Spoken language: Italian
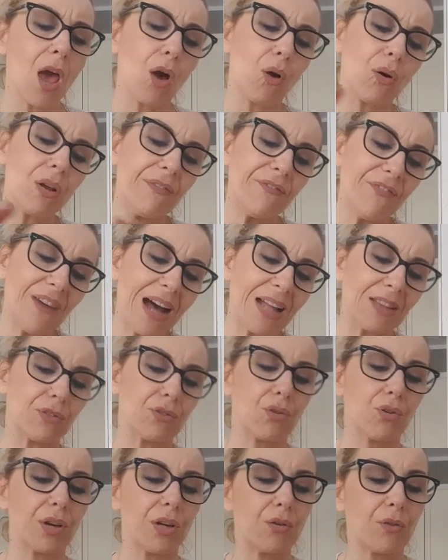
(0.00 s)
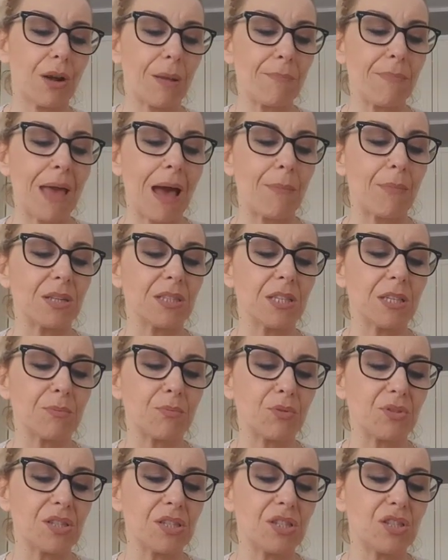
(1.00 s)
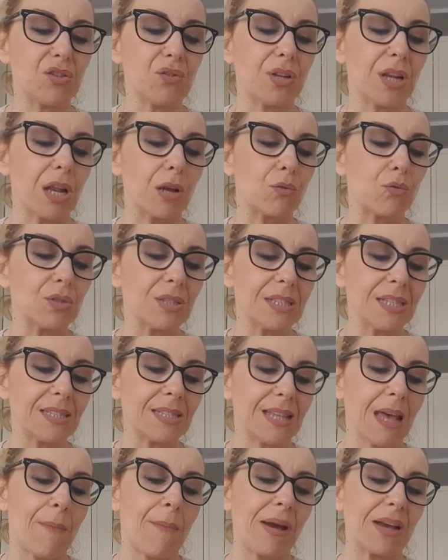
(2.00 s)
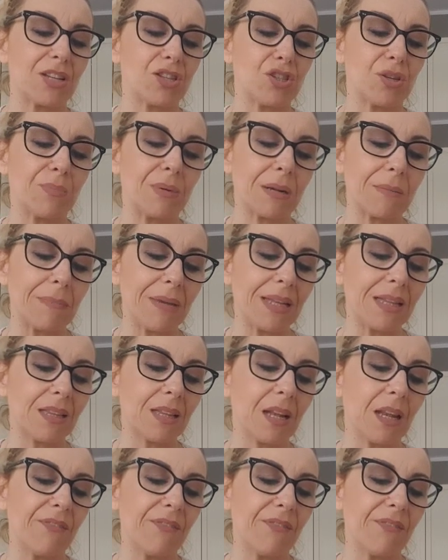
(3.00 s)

o il fatto che non abbiamo a disposizione alcun sistema che ci permetta